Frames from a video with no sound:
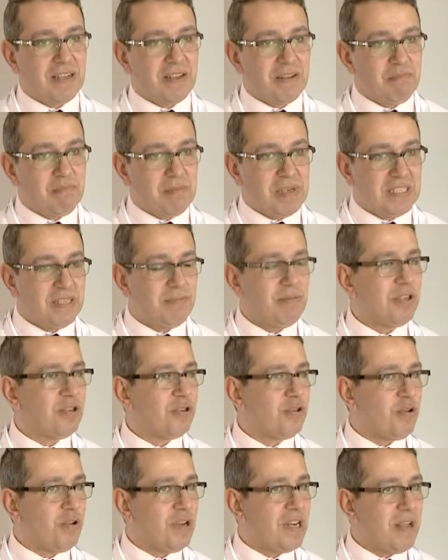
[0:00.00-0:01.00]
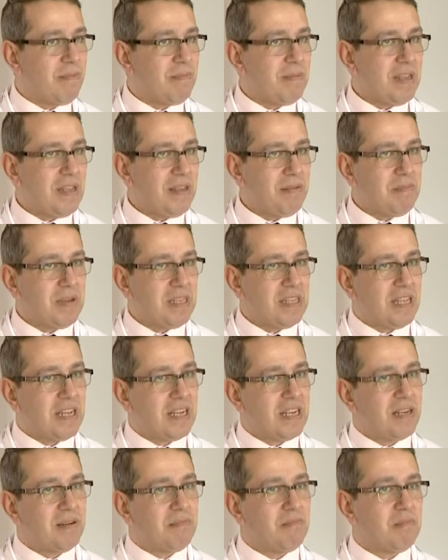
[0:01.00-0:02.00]
Bizim için önemli bir
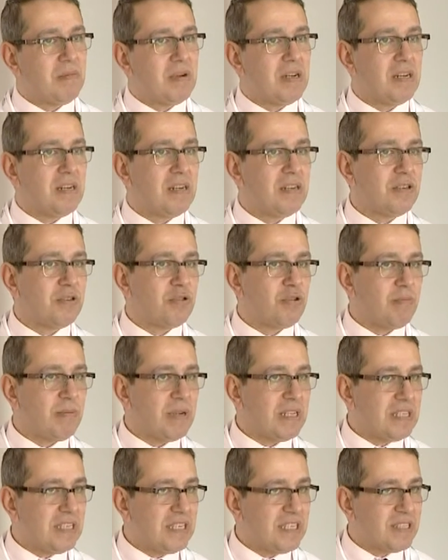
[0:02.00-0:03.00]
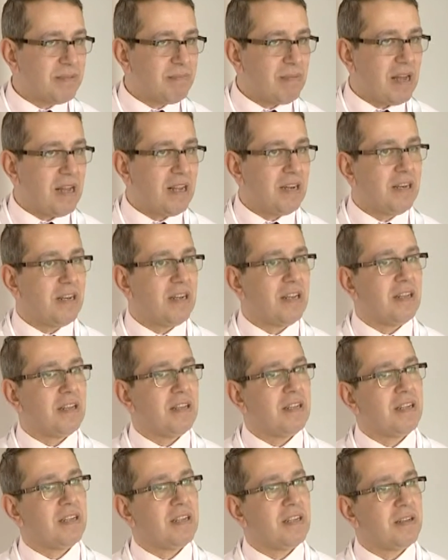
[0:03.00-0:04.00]
takım e, romatizmal
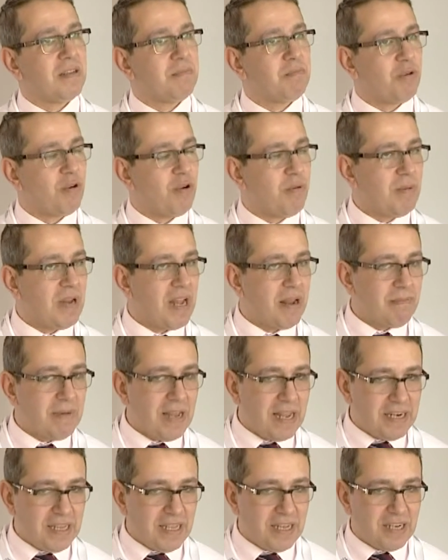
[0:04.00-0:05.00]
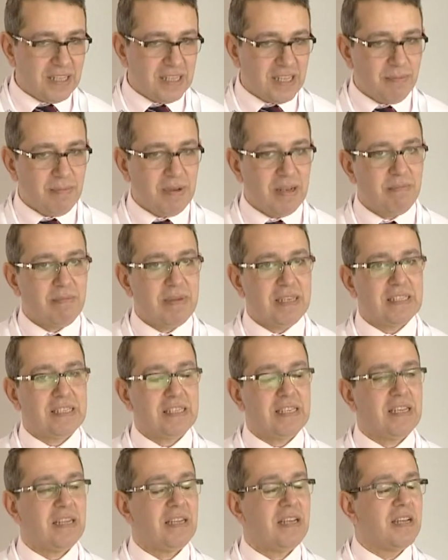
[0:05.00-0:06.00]
problemler
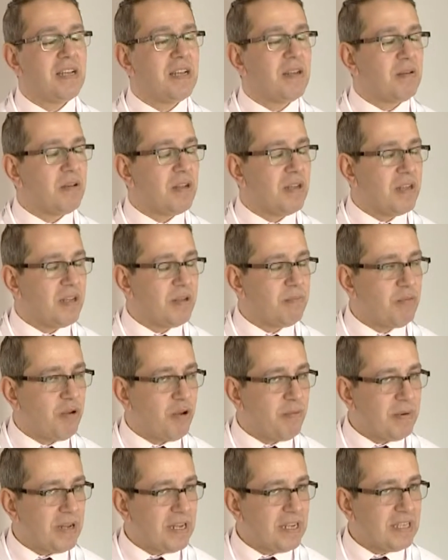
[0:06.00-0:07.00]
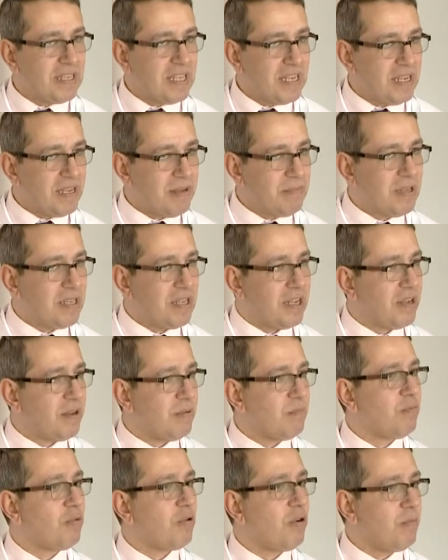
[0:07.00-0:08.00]
yaratabilmesi, böbrekte bir
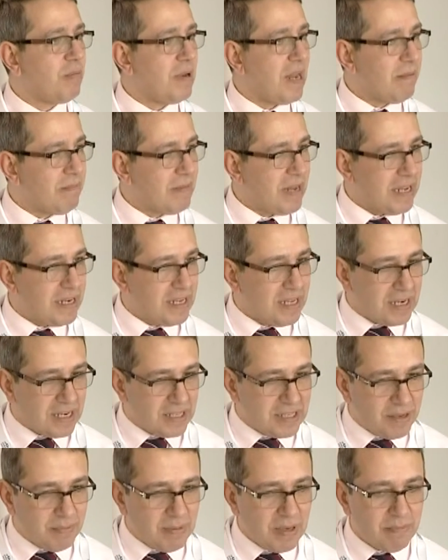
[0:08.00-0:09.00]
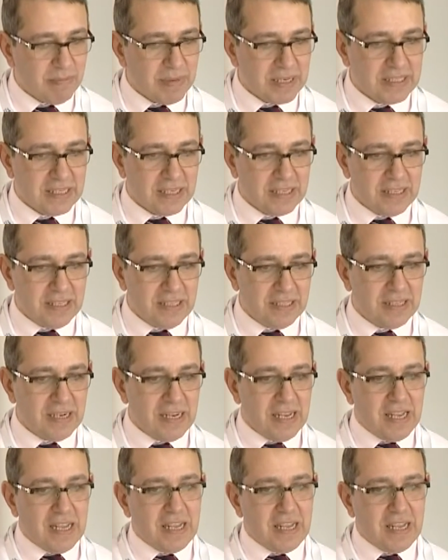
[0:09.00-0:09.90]
takım problemler yaratabilmesi olabilmesidir.